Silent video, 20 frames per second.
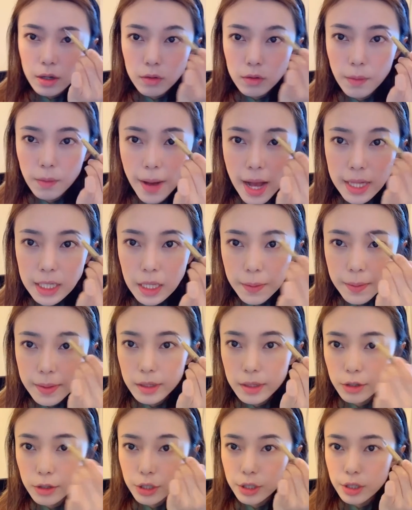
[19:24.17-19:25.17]
我爸那边
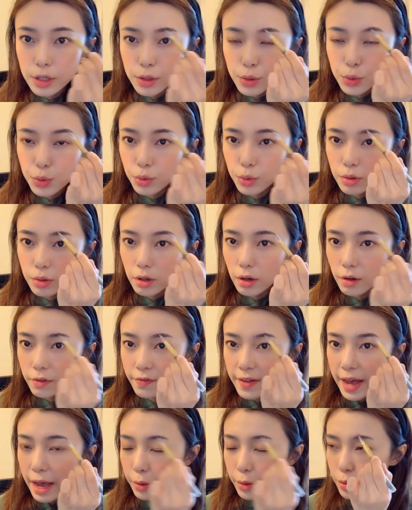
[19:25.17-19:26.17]
呢是做
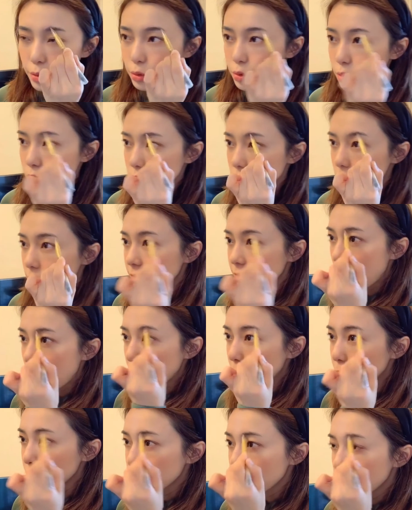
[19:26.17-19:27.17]
法律，从事法
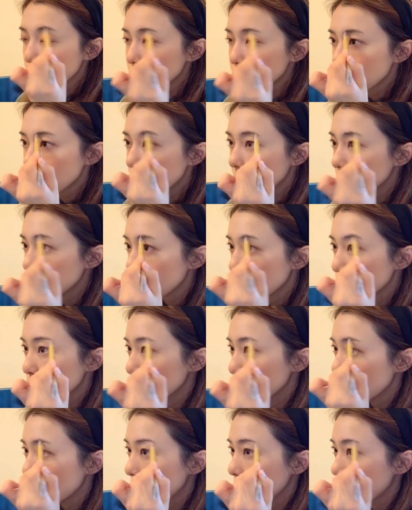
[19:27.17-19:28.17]
律工作的比较
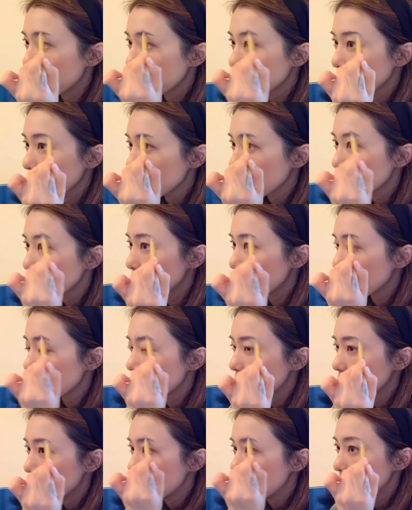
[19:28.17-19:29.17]
多。对，
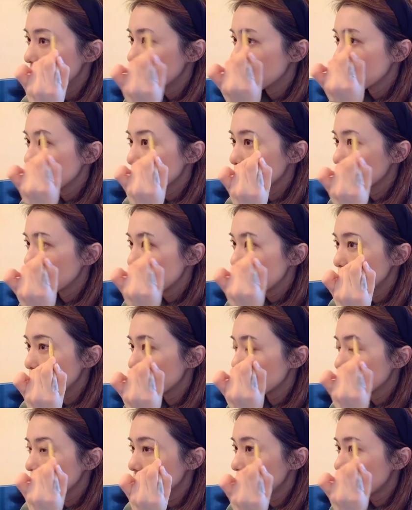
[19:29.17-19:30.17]
就是律
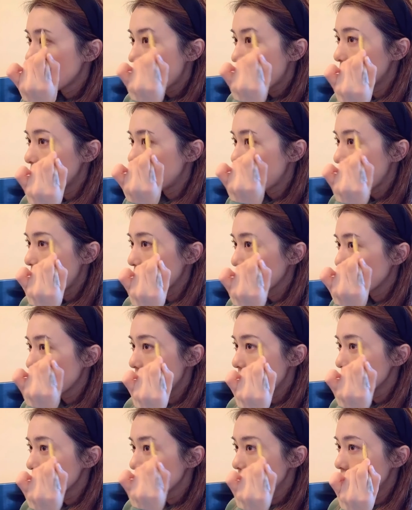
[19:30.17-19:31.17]
师啊、法
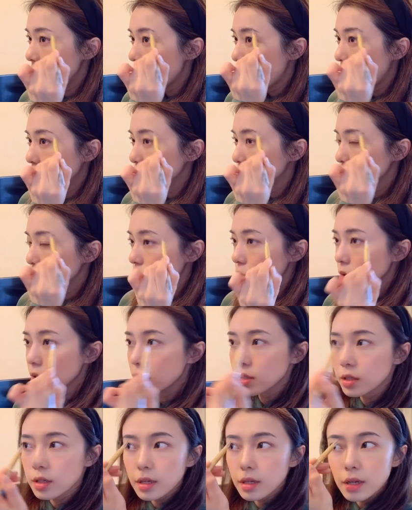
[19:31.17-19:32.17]
官啊这种一
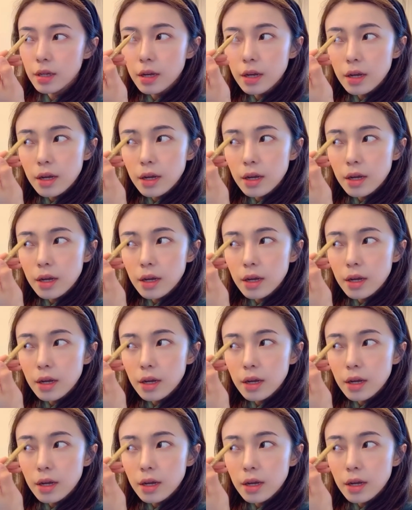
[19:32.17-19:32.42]
些